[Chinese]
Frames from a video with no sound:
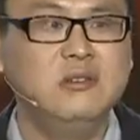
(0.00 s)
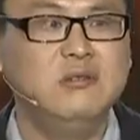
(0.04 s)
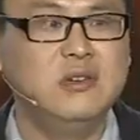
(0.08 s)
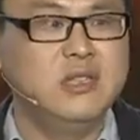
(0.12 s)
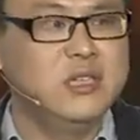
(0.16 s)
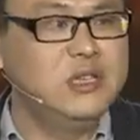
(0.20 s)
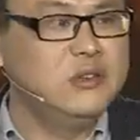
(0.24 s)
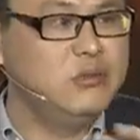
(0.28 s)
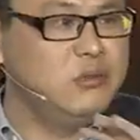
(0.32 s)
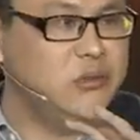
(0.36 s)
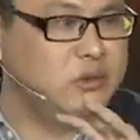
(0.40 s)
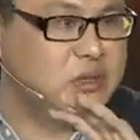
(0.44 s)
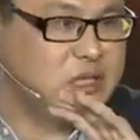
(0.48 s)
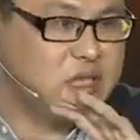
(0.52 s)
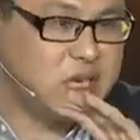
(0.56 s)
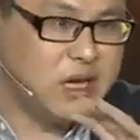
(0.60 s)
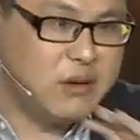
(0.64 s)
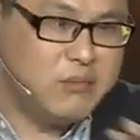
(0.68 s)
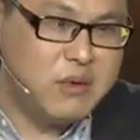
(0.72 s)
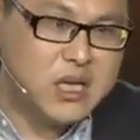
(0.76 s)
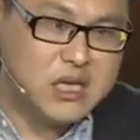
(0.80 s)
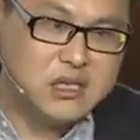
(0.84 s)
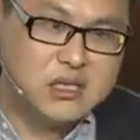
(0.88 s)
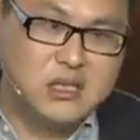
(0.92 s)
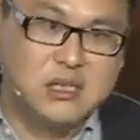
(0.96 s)
因为你用
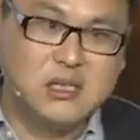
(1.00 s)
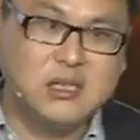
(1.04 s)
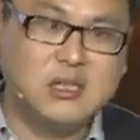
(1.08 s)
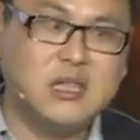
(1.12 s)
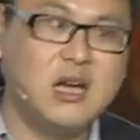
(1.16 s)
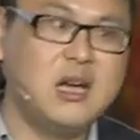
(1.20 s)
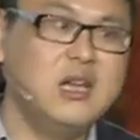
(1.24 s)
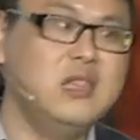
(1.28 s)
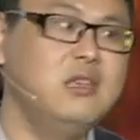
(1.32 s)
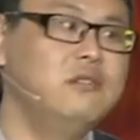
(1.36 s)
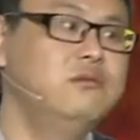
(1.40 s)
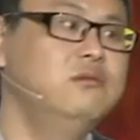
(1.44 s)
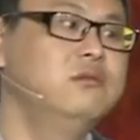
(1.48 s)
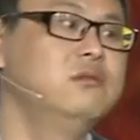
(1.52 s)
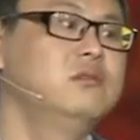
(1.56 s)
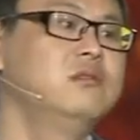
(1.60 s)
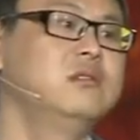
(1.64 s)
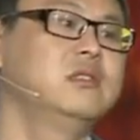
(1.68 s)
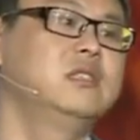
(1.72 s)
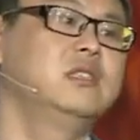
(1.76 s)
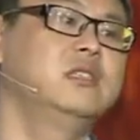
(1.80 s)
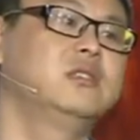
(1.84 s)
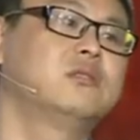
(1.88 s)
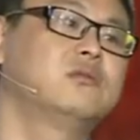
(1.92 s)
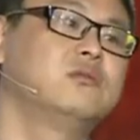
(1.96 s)
前面其他的互
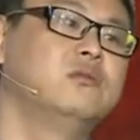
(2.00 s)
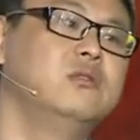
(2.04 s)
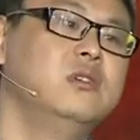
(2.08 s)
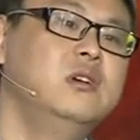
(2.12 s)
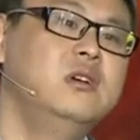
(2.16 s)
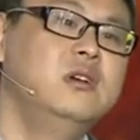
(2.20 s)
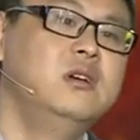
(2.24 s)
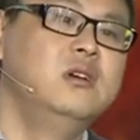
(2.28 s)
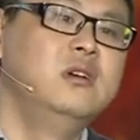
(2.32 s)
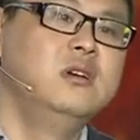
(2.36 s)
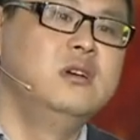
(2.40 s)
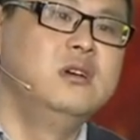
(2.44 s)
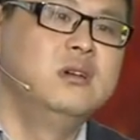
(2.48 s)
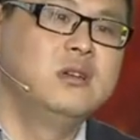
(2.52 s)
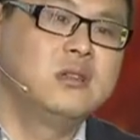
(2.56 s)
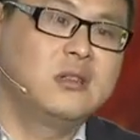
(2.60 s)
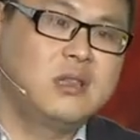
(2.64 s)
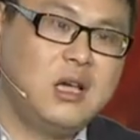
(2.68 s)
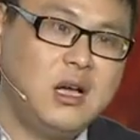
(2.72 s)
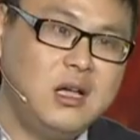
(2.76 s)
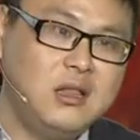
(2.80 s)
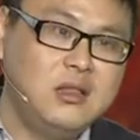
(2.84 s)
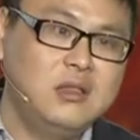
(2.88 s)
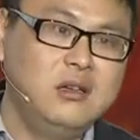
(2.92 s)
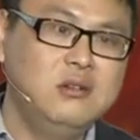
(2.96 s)
动技术，
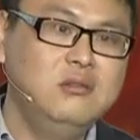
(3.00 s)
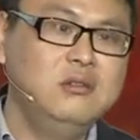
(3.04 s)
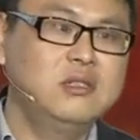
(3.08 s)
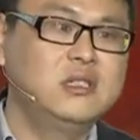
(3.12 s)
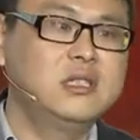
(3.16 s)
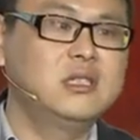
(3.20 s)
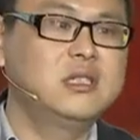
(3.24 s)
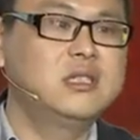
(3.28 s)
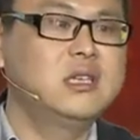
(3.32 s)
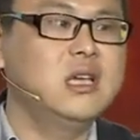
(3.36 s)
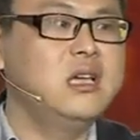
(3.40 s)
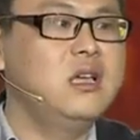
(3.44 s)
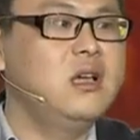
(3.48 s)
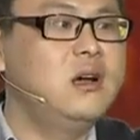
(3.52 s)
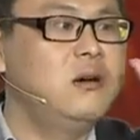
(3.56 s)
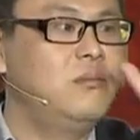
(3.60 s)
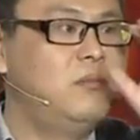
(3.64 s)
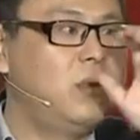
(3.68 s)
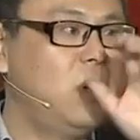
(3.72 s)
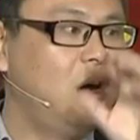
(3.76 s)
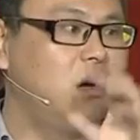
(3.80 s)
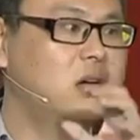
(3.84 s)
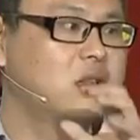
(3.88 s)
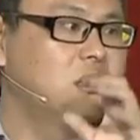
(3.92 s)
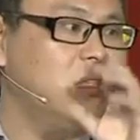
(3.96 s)
它都是先要
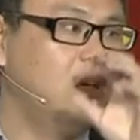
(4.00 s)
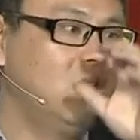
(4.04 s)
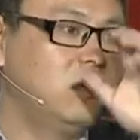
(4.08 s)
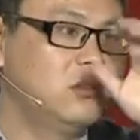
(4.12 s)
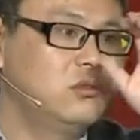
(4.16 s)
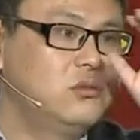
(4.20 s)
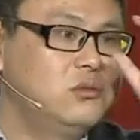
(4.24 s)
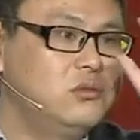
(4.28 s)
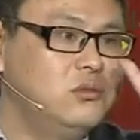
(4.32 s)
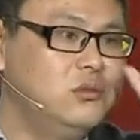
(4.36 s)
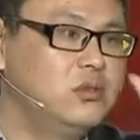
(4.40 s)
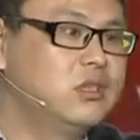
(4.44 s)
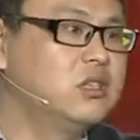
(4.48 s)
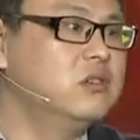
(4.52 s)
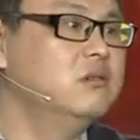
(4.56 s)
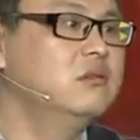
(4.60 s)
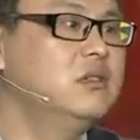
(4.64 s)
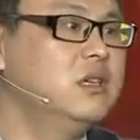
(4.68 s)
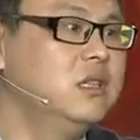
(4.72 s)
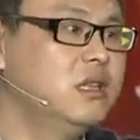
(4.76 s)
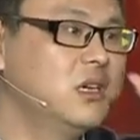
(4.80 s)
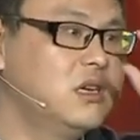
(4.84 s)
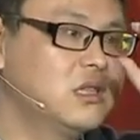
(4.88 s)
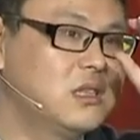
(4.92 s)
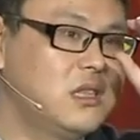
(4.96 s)
跑到巨头
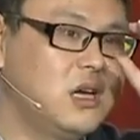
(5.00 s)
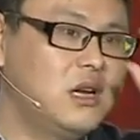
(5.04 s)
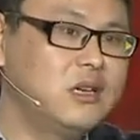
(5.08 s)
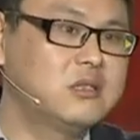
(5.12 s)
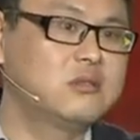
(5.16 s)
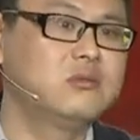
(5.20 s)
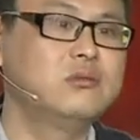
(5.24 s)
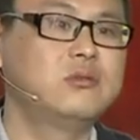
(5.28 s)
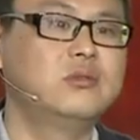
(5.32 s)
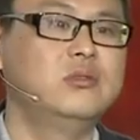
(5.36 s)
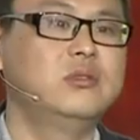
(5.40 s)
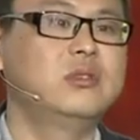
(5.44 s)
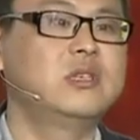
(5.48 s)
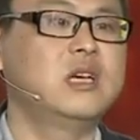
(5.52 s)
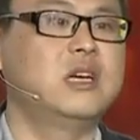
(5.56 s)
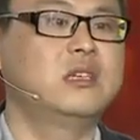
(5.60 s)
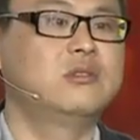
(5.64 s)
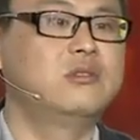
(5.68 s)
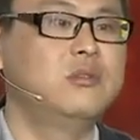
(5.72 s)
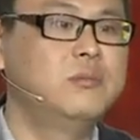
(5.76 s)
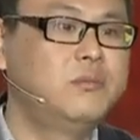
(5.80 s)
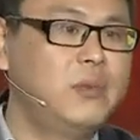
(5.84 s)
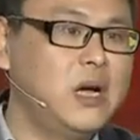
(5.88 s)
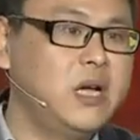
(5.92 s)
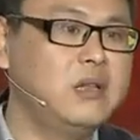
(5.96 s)
的那个大数据下
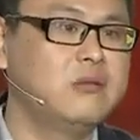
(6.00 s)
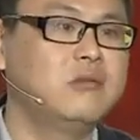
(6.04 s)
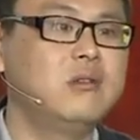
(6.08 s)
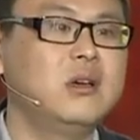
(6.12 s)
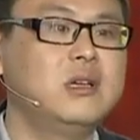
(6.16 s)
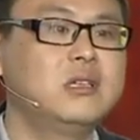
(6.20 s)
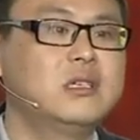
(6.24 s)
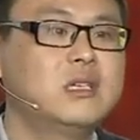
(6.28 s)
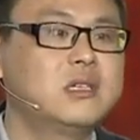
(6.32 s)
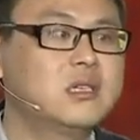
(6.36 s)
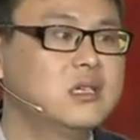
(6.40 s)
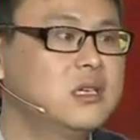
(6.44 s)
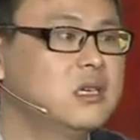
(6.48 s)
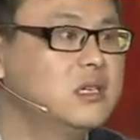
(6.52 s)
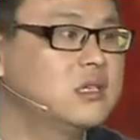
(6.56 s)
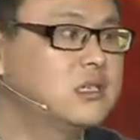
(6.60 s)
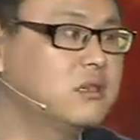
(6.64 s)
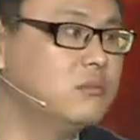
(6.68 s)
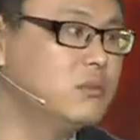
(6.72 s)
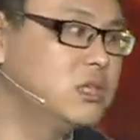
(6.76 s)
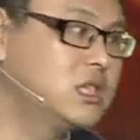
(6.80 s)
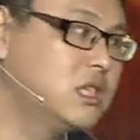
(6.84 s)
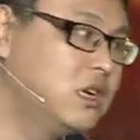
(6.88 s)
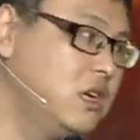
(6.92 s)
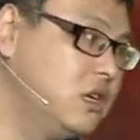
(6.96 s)
去判断这是一个
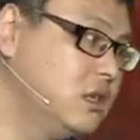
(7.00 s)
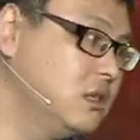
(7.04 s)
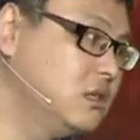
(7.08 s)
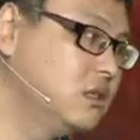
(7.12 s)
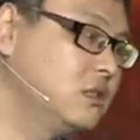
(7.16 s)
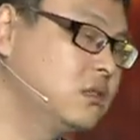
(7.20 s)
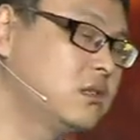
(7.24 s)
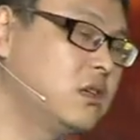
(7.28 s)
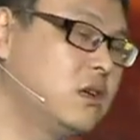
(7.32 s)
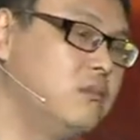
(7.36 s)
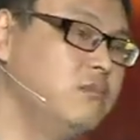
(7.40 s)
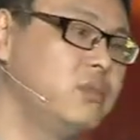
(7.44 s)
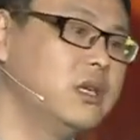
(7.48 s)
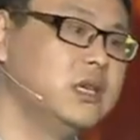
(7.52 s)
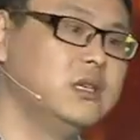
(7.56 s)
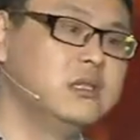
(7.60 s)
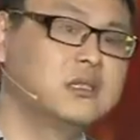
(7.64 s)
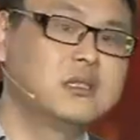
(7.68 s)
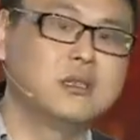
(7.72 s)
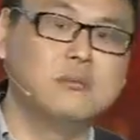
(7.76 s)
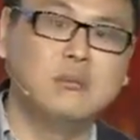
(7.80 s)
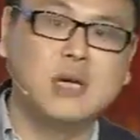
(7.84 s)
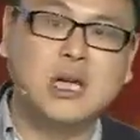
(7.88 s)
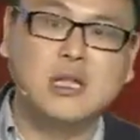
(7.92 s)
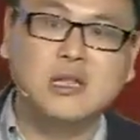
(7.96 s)
什么车商品、
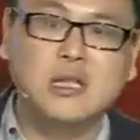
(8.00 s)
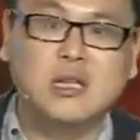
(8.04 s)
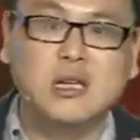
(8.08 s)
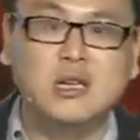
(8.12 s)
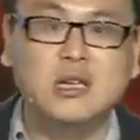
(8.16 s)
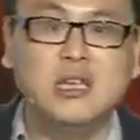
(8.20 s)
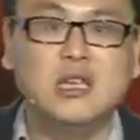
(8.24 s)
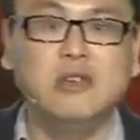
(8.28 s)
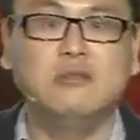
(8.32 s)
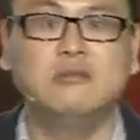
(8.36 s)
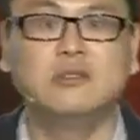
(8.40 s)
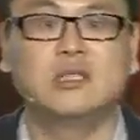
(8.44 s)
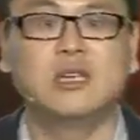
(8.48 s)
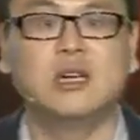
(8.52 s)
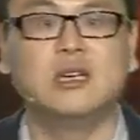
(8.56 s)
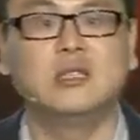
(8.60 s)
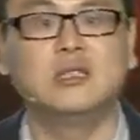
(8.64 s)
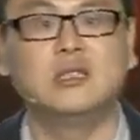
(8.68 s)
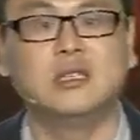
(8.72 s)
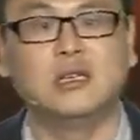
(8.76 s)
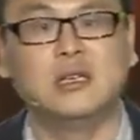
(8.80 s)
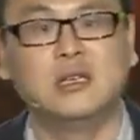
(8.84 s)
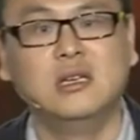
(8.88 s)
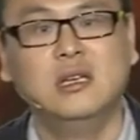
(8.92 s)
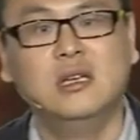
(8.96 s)
什么样的一个业务
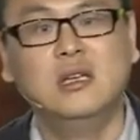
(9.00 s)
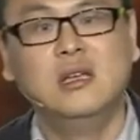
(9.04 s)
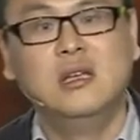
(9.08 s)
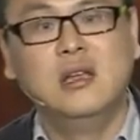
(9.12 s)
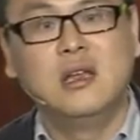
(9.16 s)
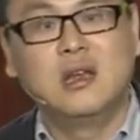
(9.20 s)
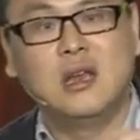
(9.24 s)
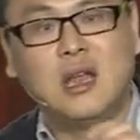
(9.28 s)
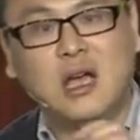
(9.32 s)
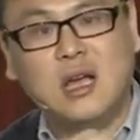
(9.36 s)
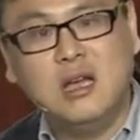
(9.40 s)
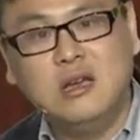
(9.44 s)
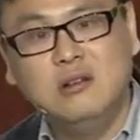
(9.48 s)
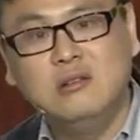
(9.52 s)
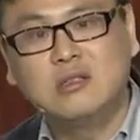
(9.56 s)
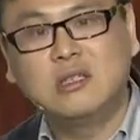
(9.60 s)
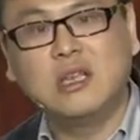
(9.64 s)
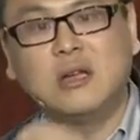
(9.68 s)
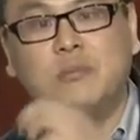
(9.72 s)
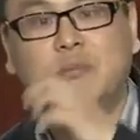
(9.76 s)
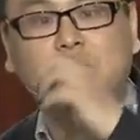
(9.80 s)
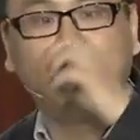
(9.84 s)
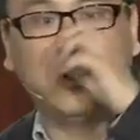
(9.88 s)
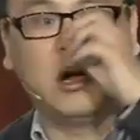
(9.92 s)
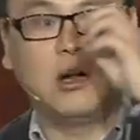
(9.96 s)
场景，然后
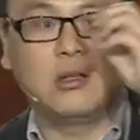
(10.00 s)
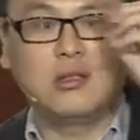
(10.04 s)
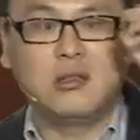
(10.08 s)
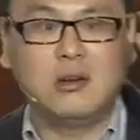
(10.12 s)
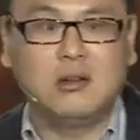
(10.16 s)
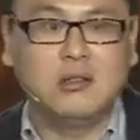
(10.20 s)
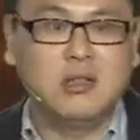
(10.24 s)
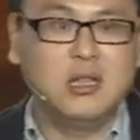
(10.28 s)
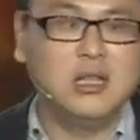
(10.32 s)
再跑到